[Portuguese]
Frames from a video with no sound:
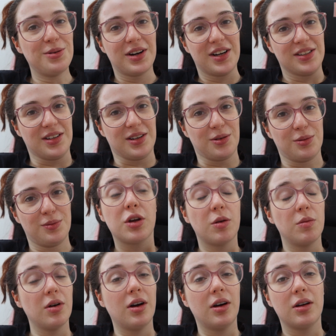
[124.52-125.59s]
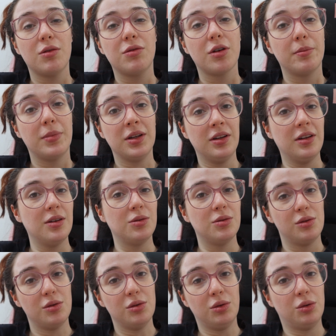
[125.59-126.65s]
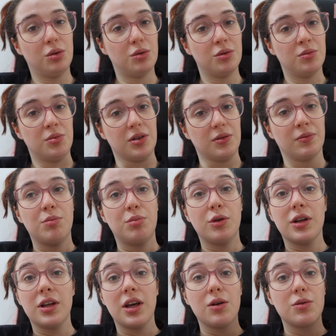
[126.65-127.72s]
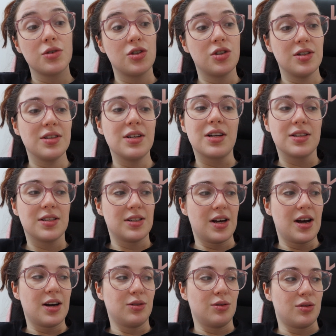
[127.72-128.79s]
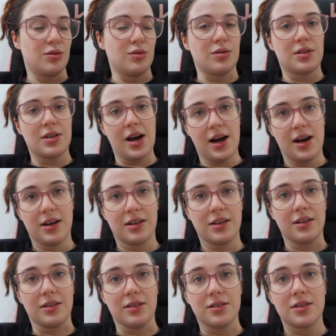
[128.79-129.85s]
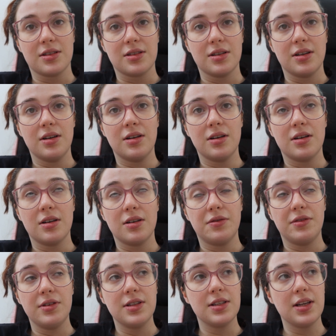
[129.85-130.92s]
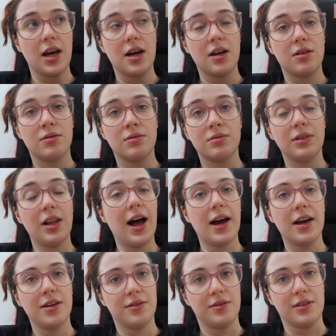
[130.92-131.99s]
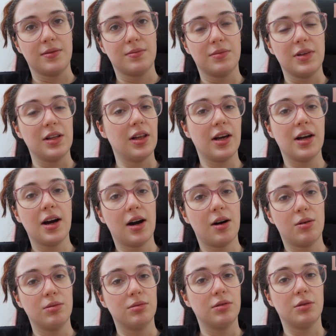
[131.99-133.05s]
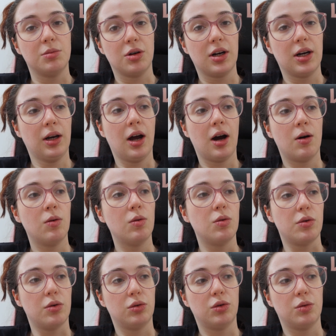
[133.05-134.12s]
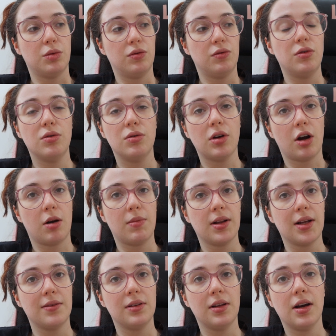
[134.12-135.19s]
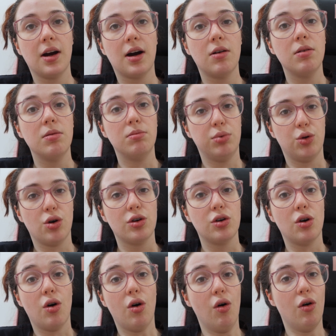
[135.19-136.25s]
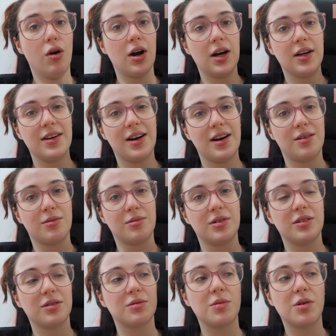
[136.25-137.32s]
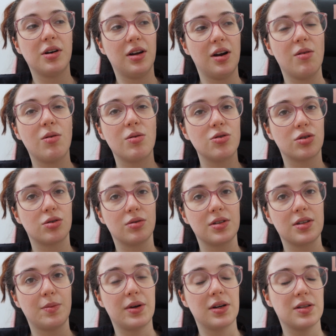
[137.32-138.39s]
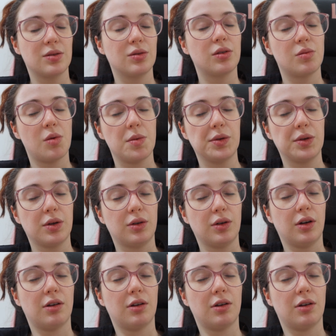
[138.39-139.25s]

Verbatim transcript: o canal, porque o meu canal foi banido do YouTube, porque os desgraçados dos hackers uh, fizeram live ilegal no meu canal, o YouTube viu que era uma live legal, bloqueou o canal, então o meu canal continua desaparecido no momento que eu tô